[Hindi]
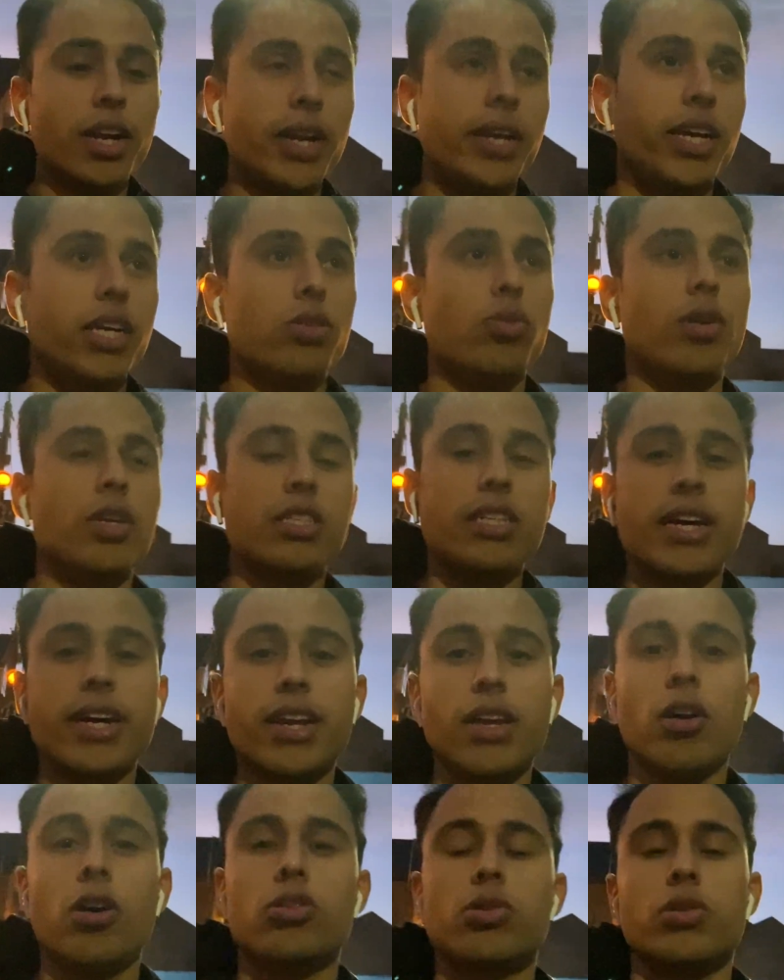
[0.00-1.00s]
ठीक है स्टूडेंट्स आ रहे
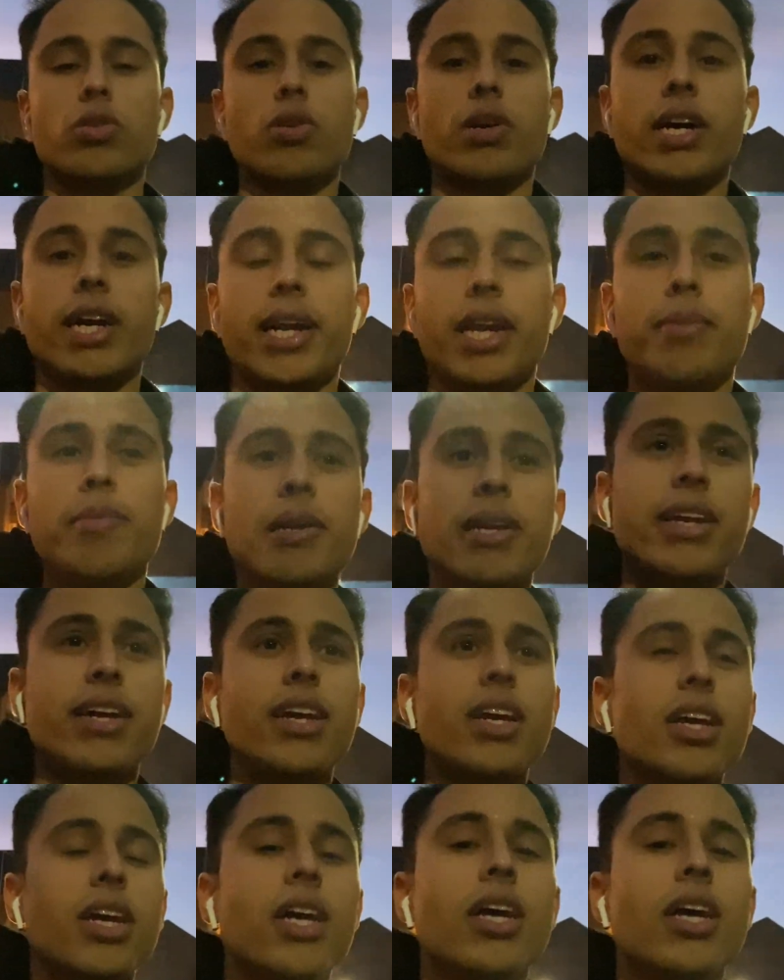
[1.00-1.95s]
हैं और स्टूडेंट को घर नहीं मिल रहे हैं